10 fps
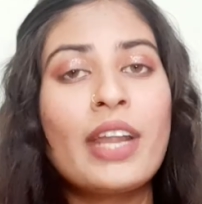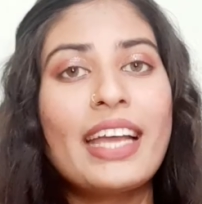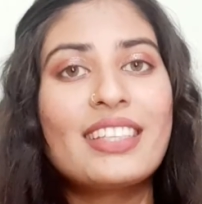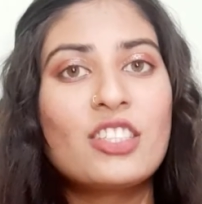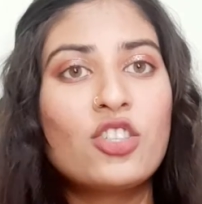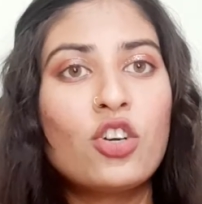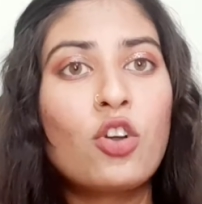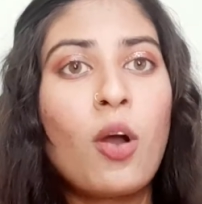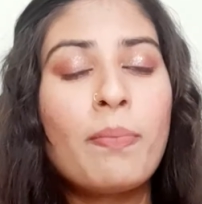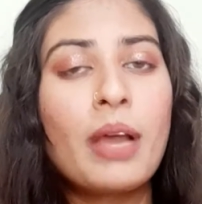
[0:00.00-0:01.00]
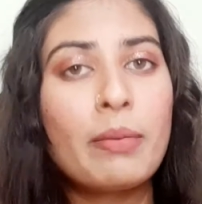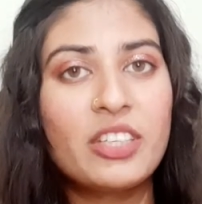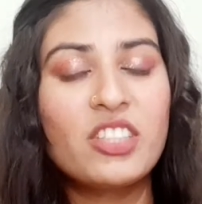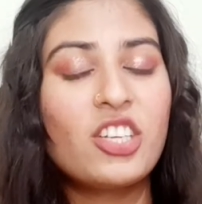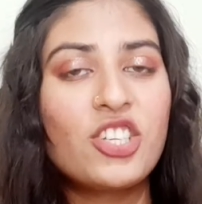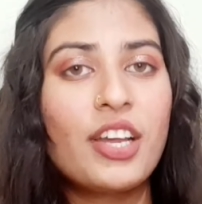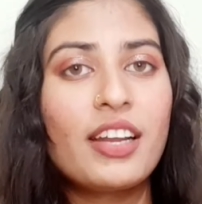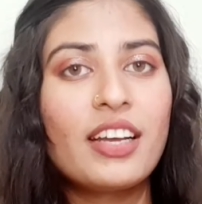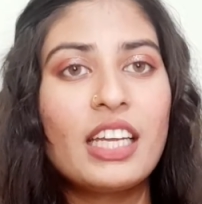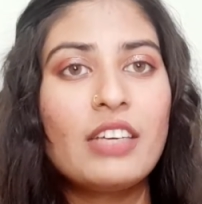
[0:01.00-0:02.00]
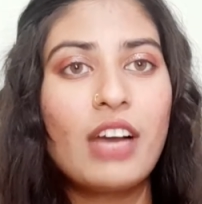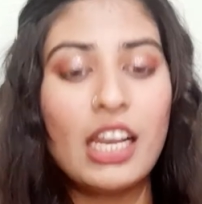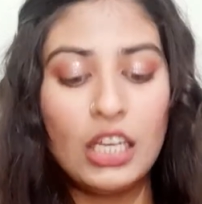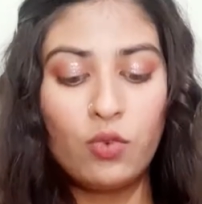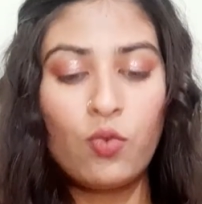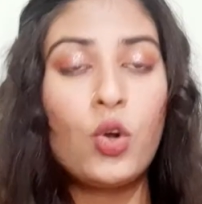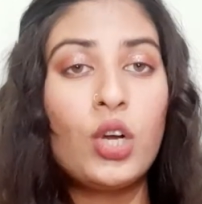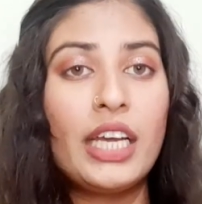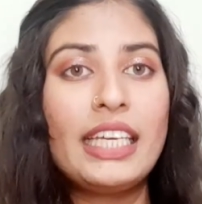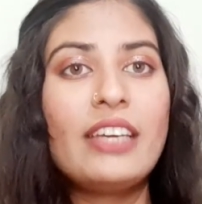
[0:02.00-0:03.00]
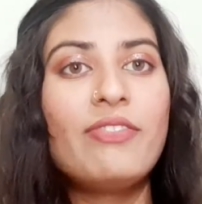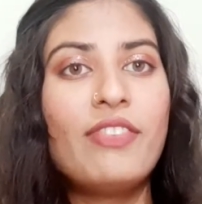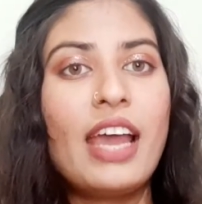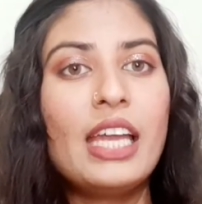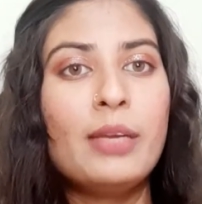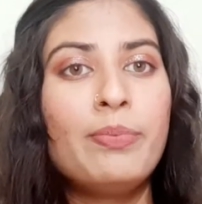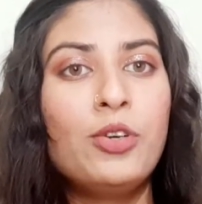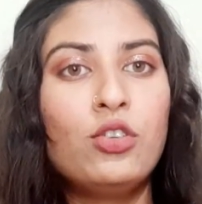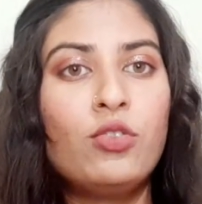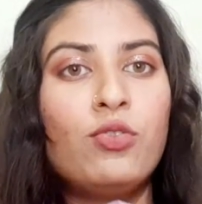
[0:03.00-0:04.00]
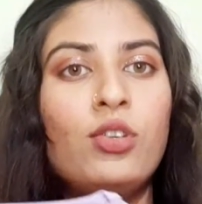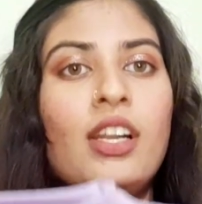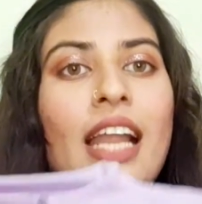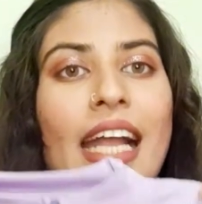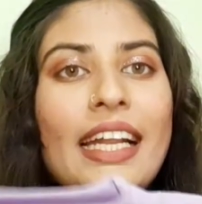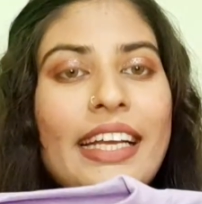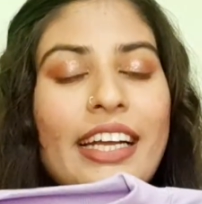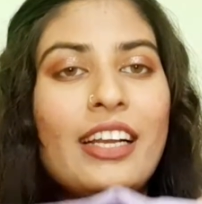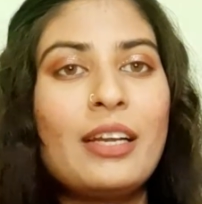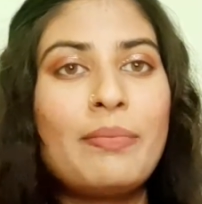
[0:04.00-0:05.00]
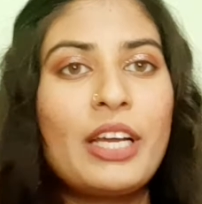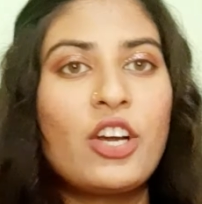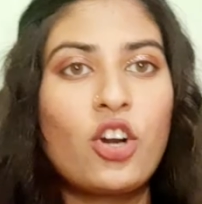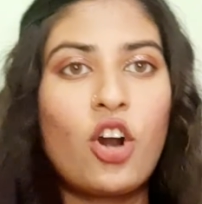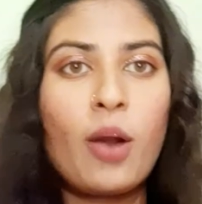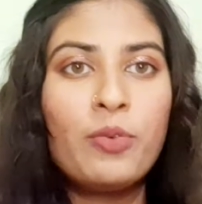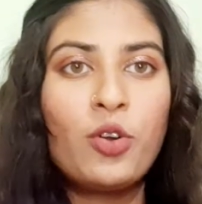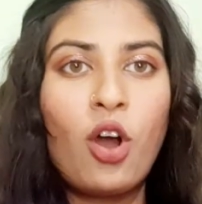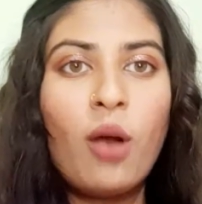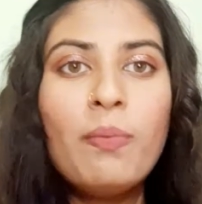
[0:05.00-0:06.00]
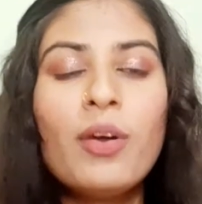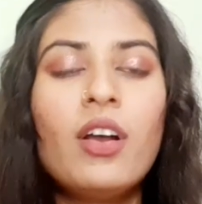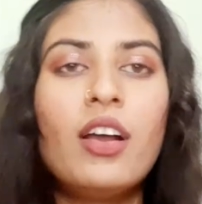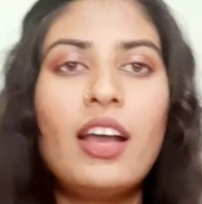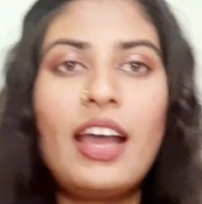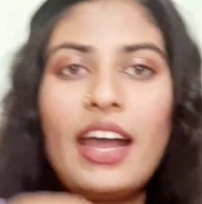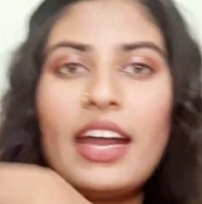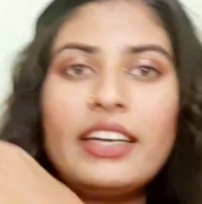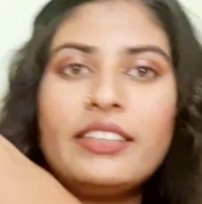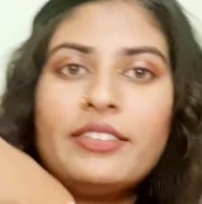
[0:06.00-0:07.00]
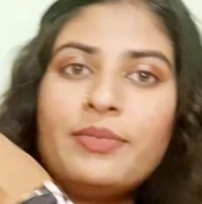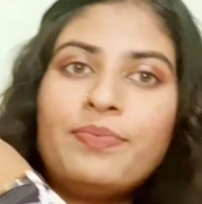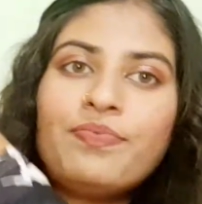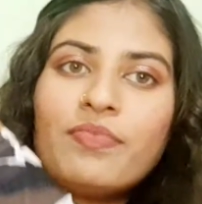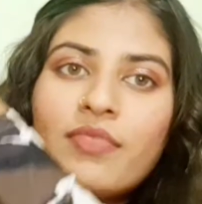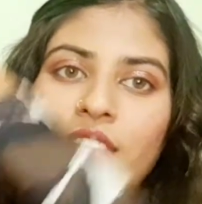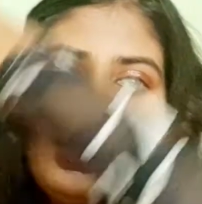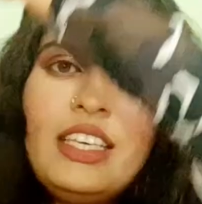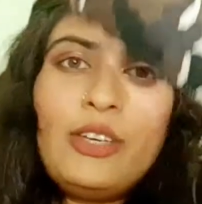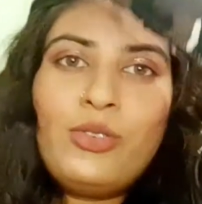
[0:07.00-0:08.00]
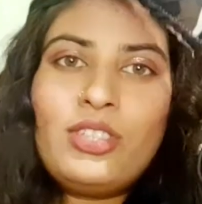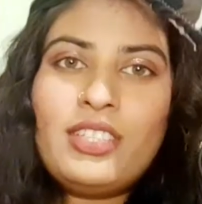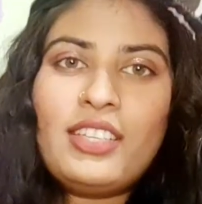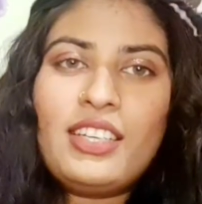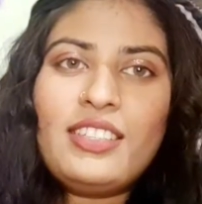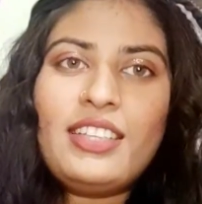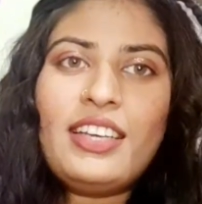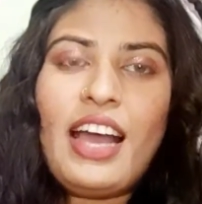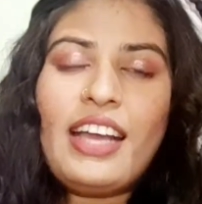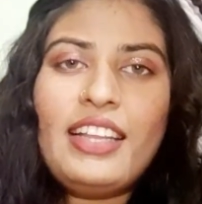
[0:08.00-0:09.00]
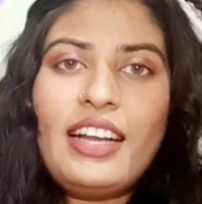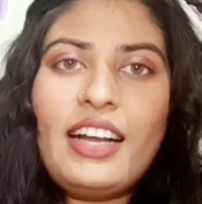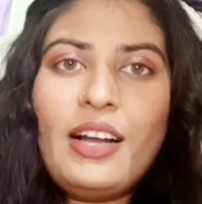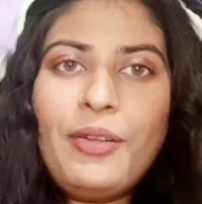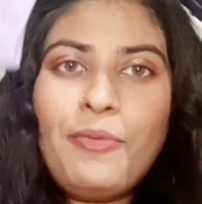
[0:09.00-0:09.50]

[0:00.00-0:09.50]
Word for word: नेक्स्ट जो टॉप मैं आपके साथ शेयर करने वाली हूँ वो है ये वेरी ब्यूटीफुल लाइलिक कलर में क्रॉप टॉप एंड ये कुछ इस तरह से दिखाई देगा